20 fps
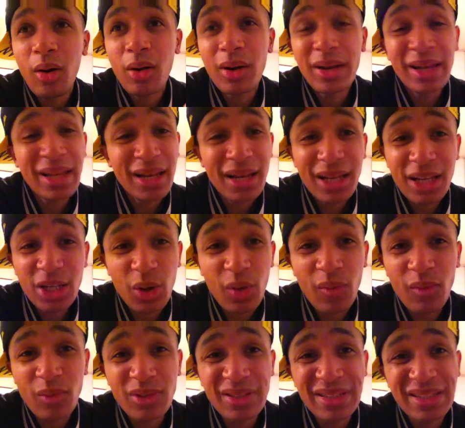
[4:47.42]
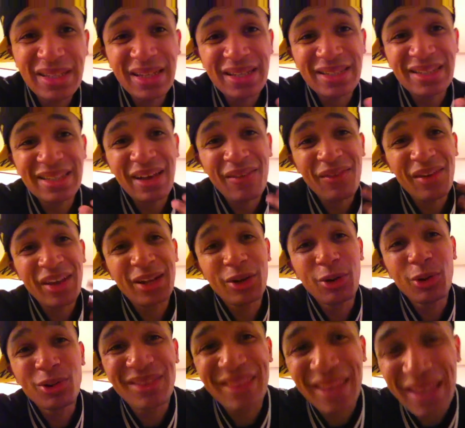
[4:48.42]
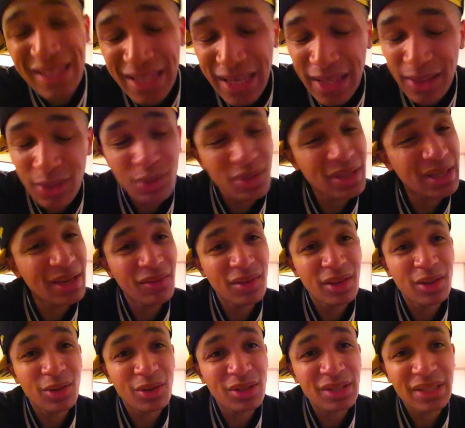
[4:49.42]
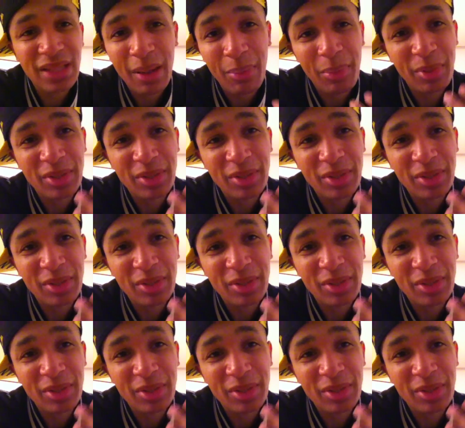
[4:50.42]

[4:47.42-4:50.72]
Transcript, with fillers: les, gens vont se dire ça va être le Tekken de Kevin Costner